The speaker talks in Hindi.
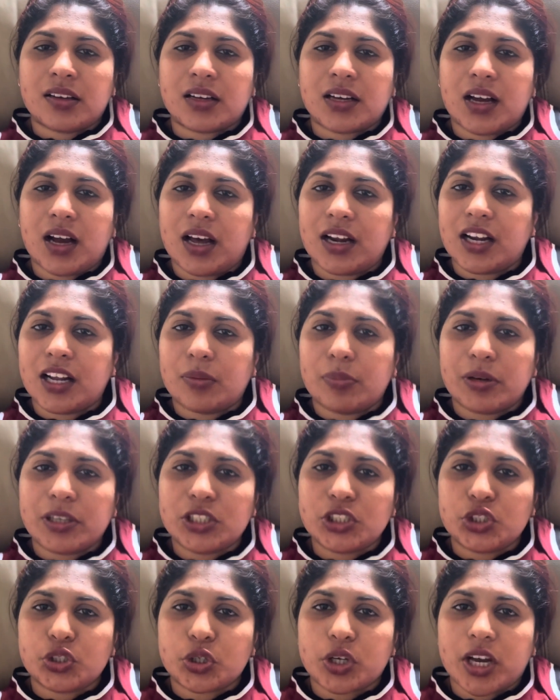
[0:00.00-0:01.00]
खाना
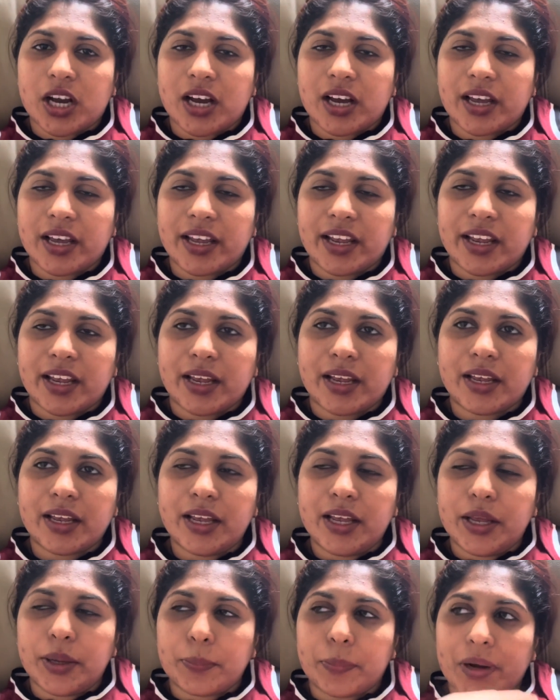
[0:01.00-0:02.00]
बन चुका है
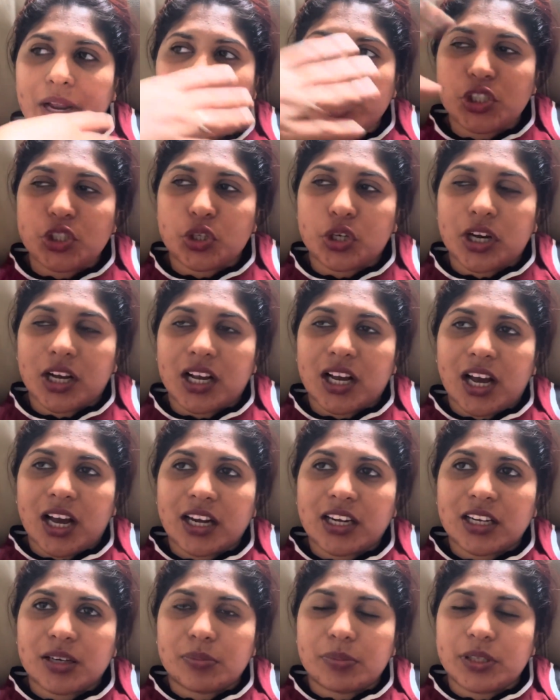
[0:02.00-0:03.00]
प्रायशु का
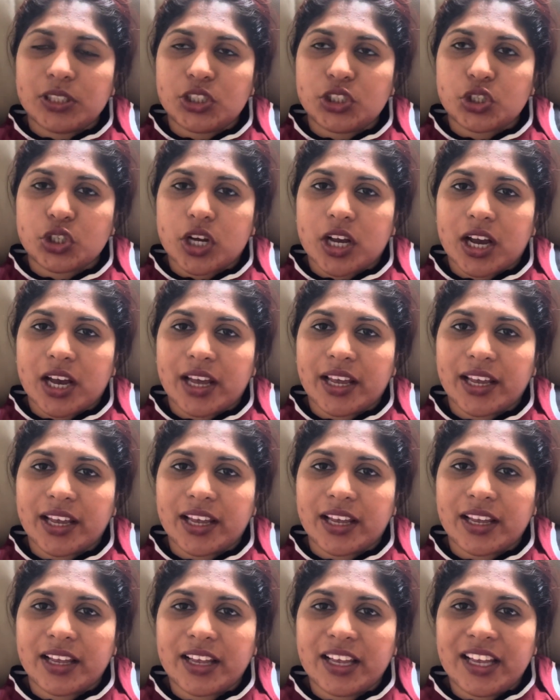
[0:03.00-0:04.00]
खाना बन चुका है
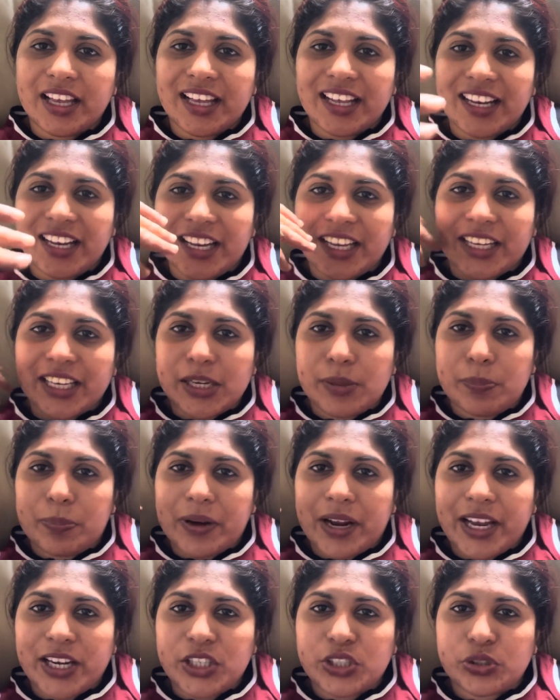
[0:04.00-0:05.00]
लेकिन
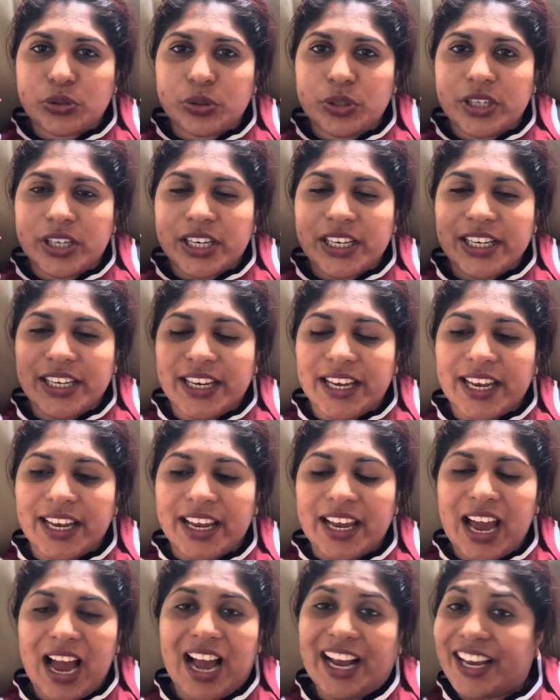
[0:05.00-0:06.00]
प्रायशु गई है
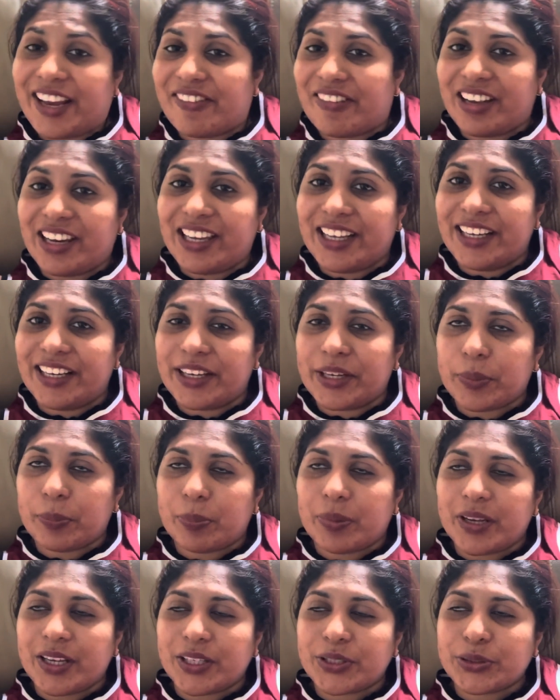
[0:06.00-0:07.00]
आगे वाले घर
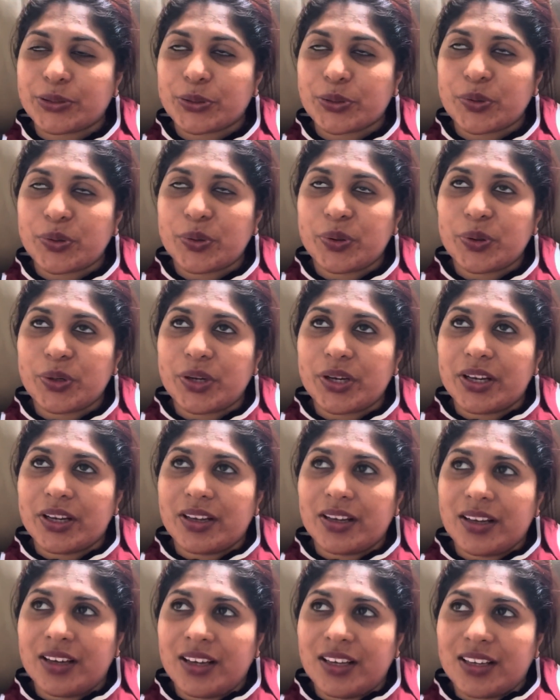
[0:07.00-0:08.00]
पे सो
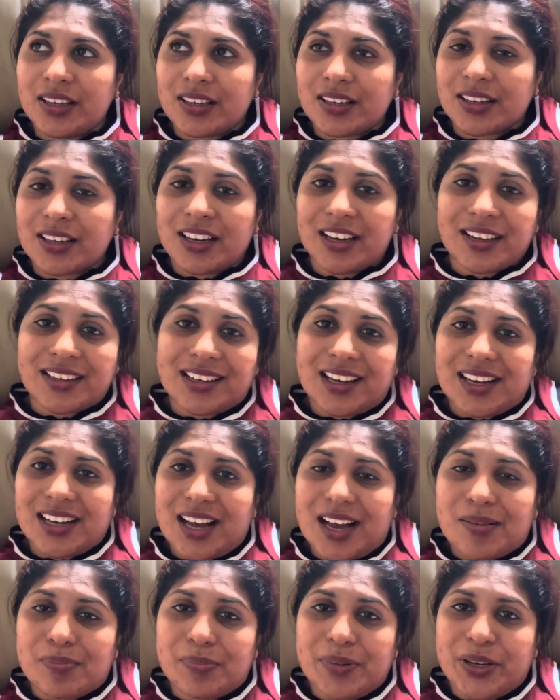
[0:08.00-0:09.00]
घर का
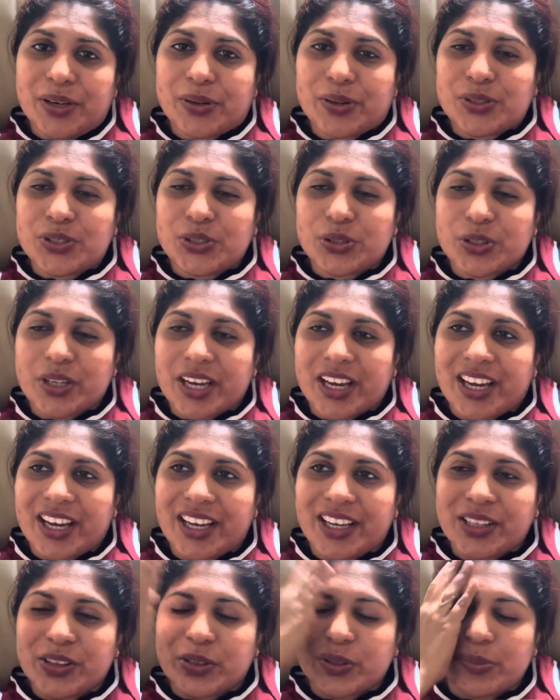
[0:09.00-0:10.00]
काम भी हो चुका
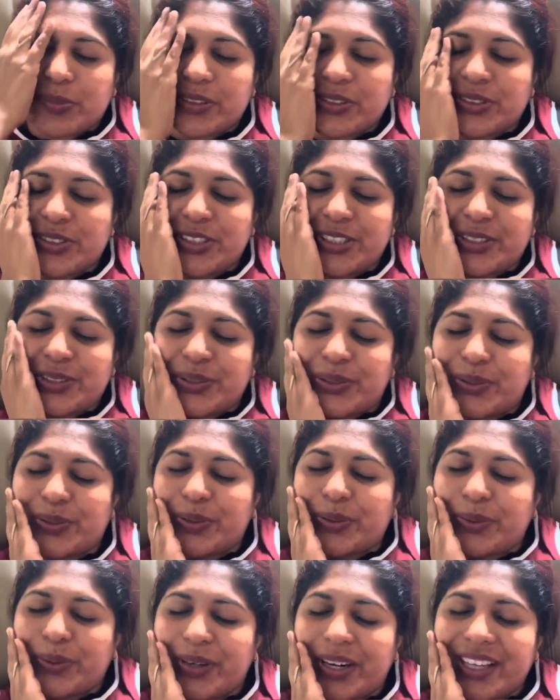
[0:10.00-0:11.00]
है तो मैं सोची
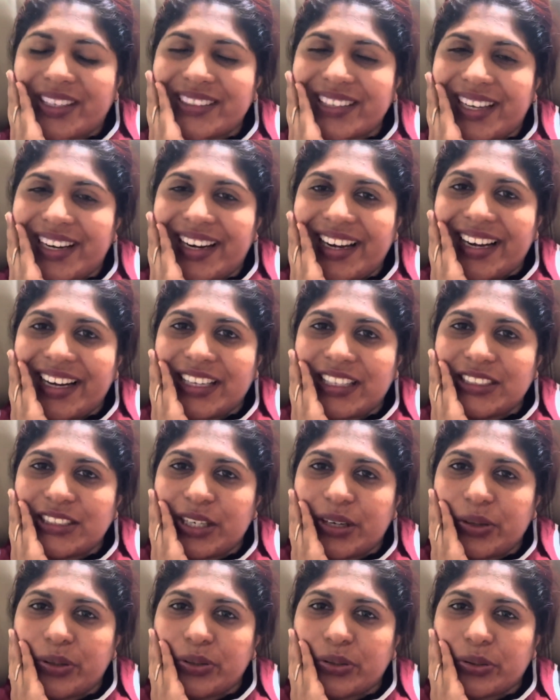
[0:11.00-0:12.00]
थोड़ा सा लेट
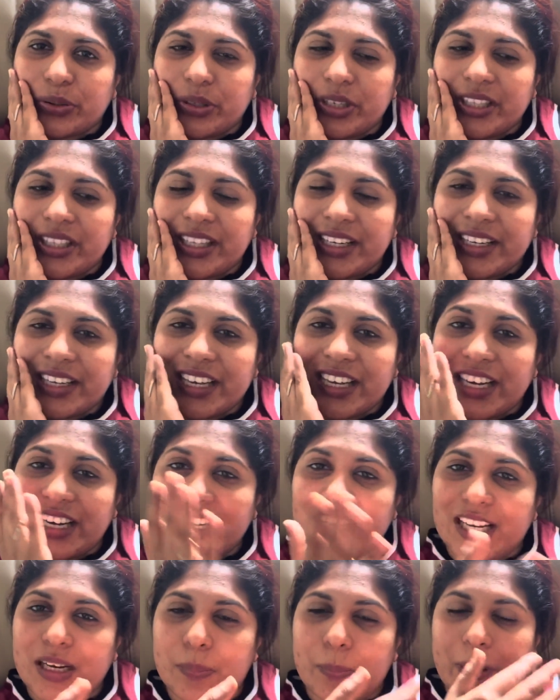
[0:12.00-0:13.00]
जाओ थोड़ी देर के लिए
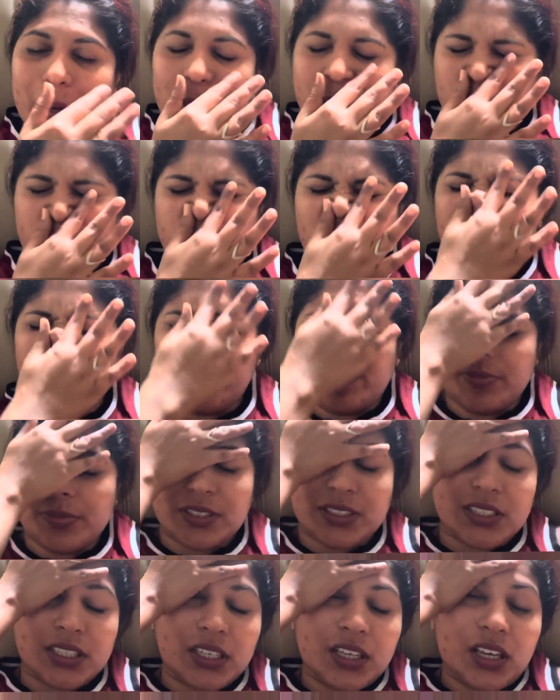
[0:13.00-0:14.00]
टिल प्रायशु कम्स